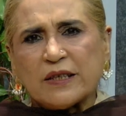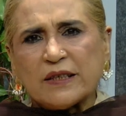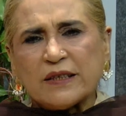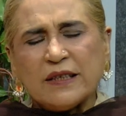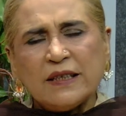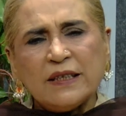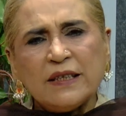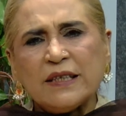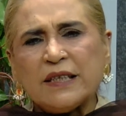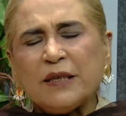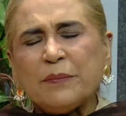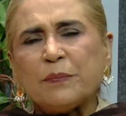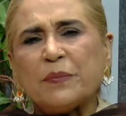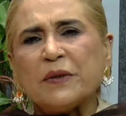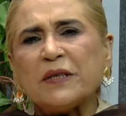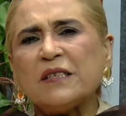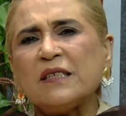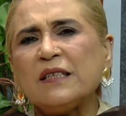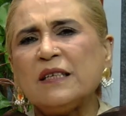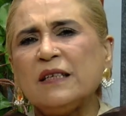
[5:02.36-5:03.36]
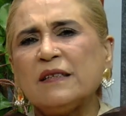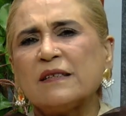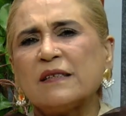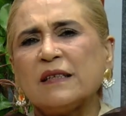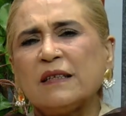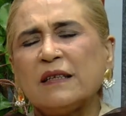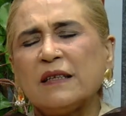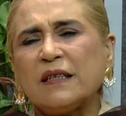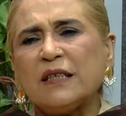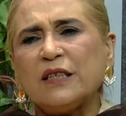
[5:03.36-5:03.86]
करते हैं देखिए पर्सनल
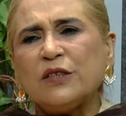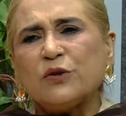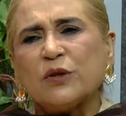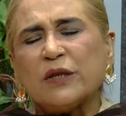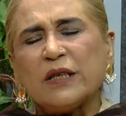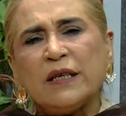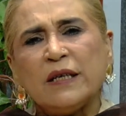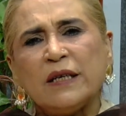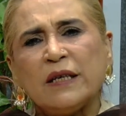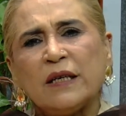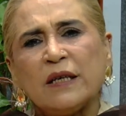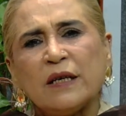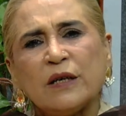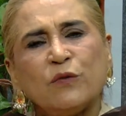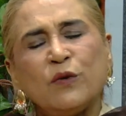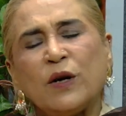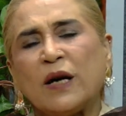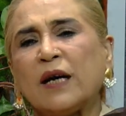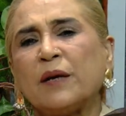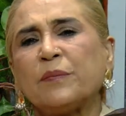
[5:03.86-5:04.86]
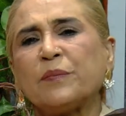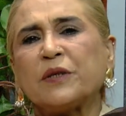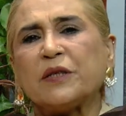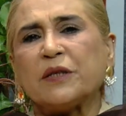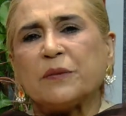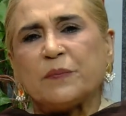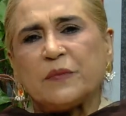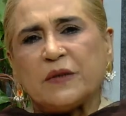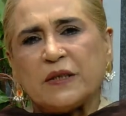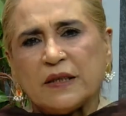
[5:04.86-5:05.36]
ज़िंदगी जो है वो आपकी
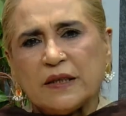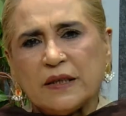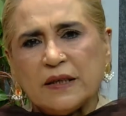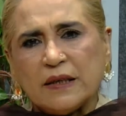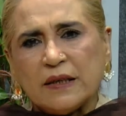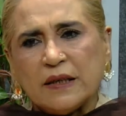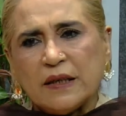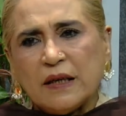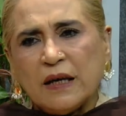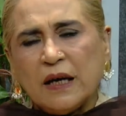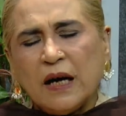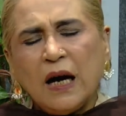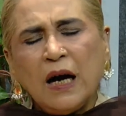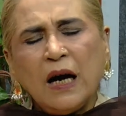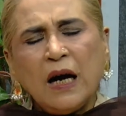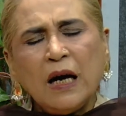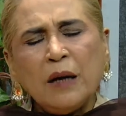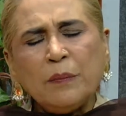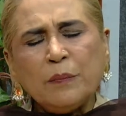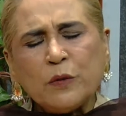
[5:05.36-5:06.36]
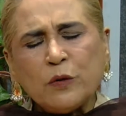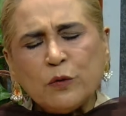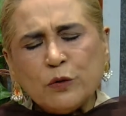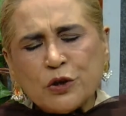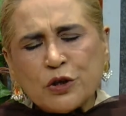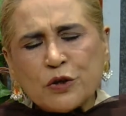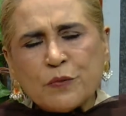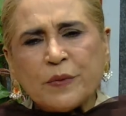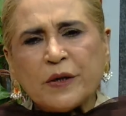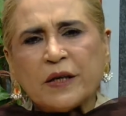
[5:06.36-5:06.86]
अपनी है आप
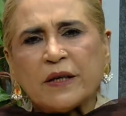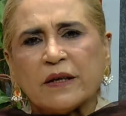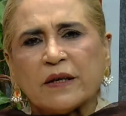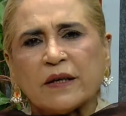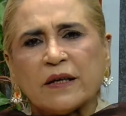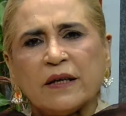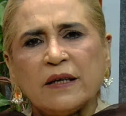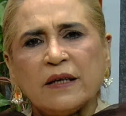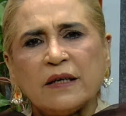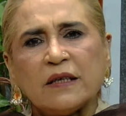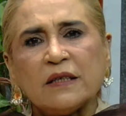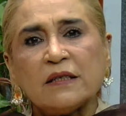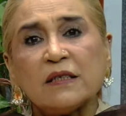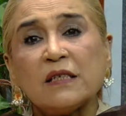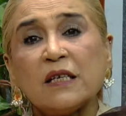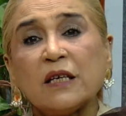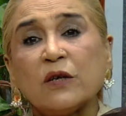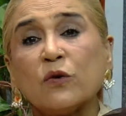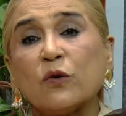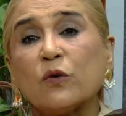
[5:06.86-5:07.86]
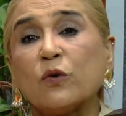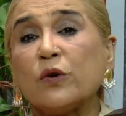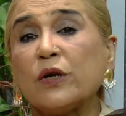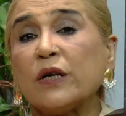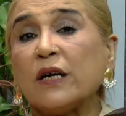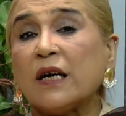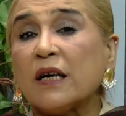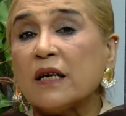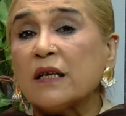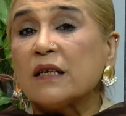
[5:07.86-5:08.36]
कुछ भी करें किसी को कोई
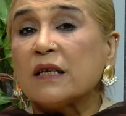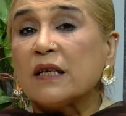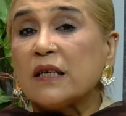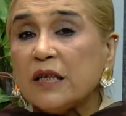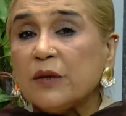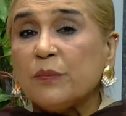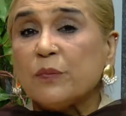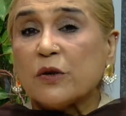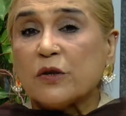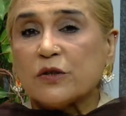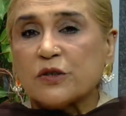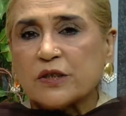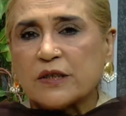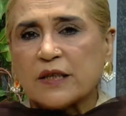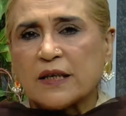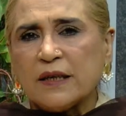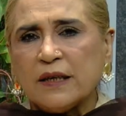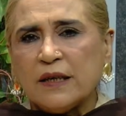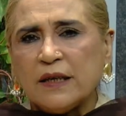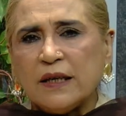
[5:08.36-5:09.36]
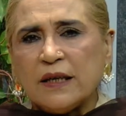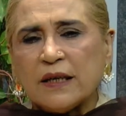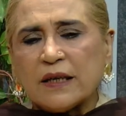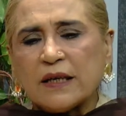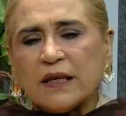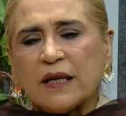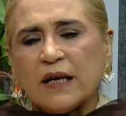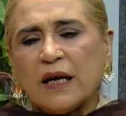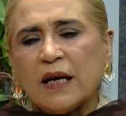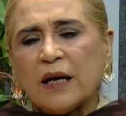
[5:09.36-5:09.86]
हक नहीं पहुंचता
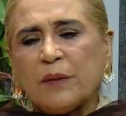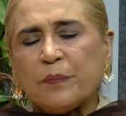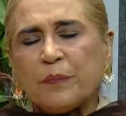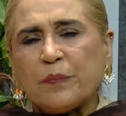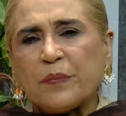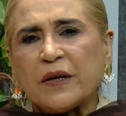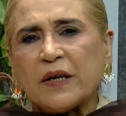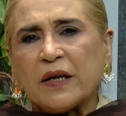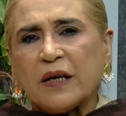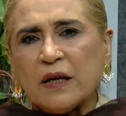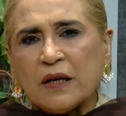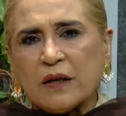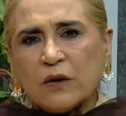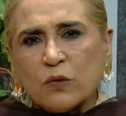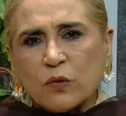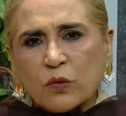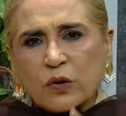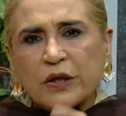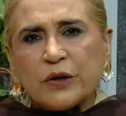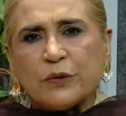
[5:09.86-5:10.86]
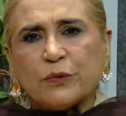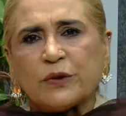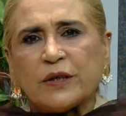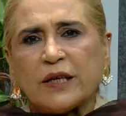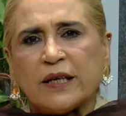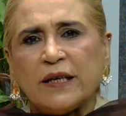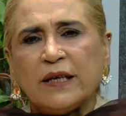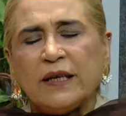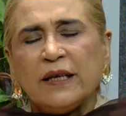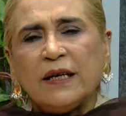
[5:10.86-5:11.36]
कि आप पे उंगली
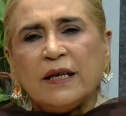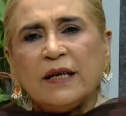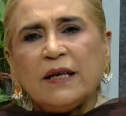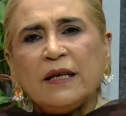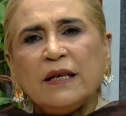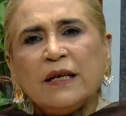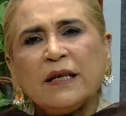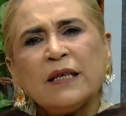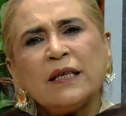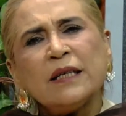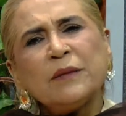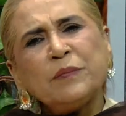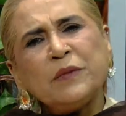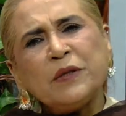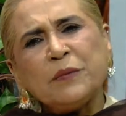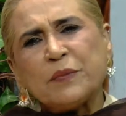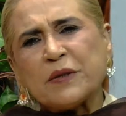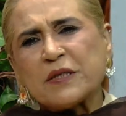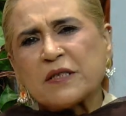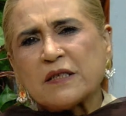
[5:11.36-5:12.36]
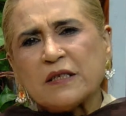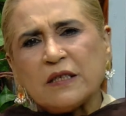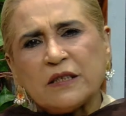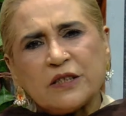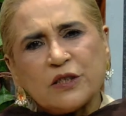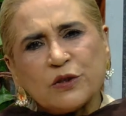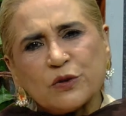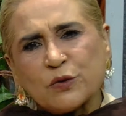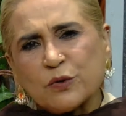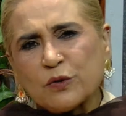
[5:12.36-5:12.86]
उठाए लेकिन अपनी पर्सनल
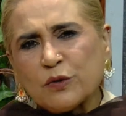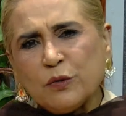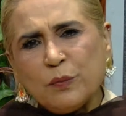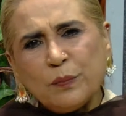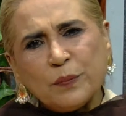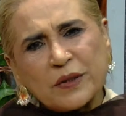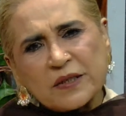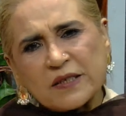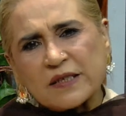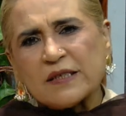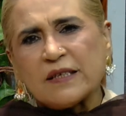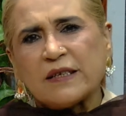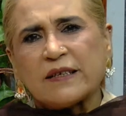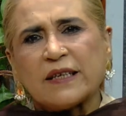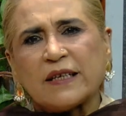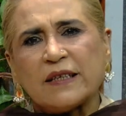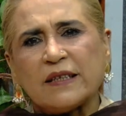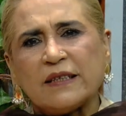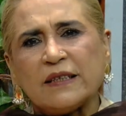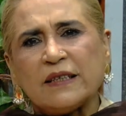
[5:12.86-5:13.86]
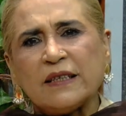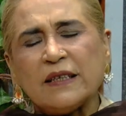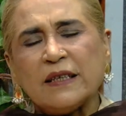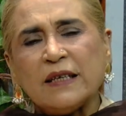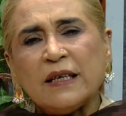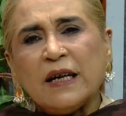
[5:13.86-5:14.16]
चीज़ों को पर्सनल रहने दें